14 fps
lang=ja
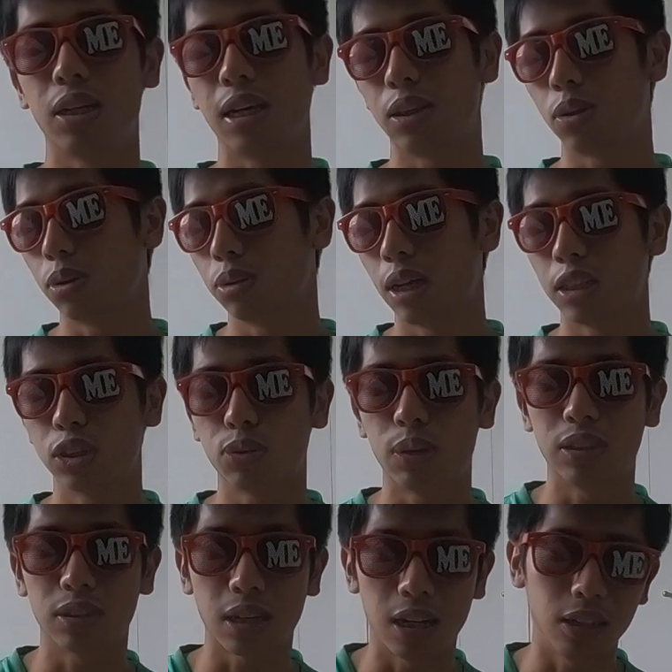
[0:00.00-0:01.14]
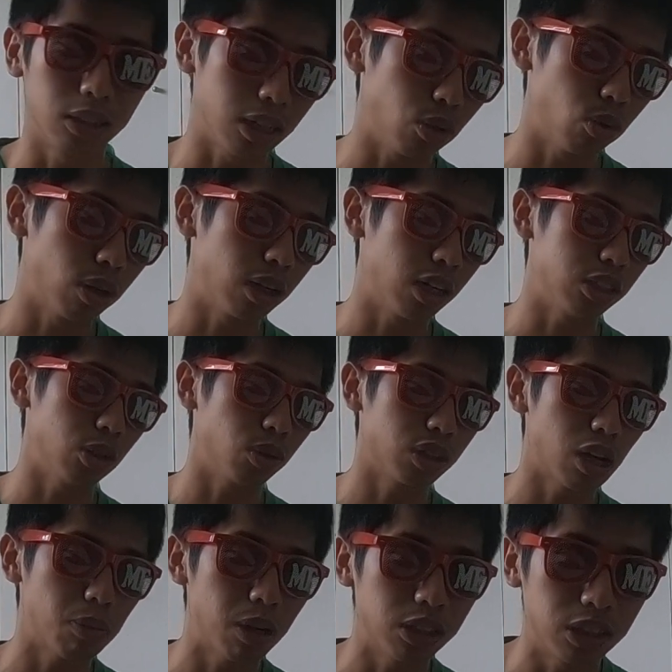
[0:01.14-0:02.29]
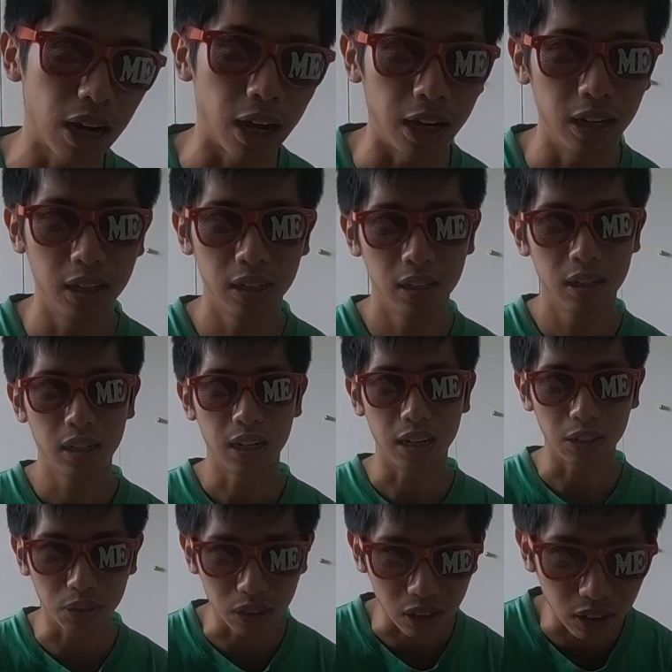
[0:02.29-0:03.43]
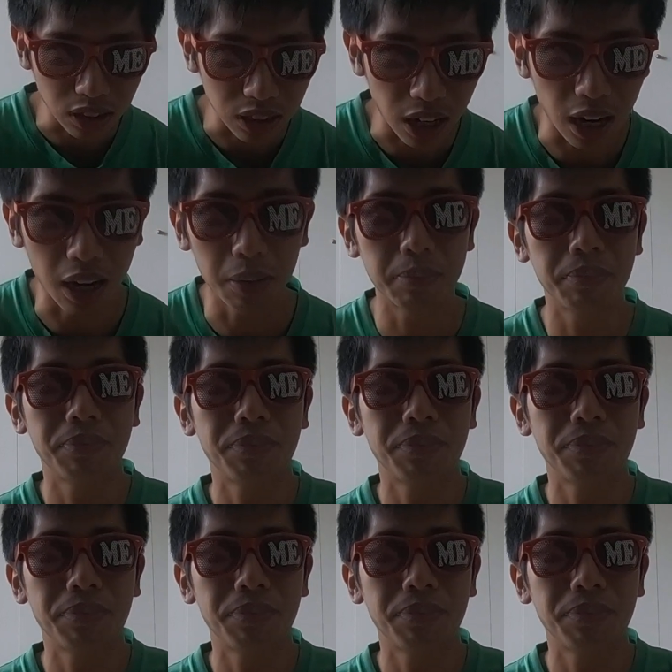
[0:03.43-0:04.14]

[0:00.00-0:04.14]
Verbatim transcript: えーと夏フェス関係のお話でございました。ありがとうございました。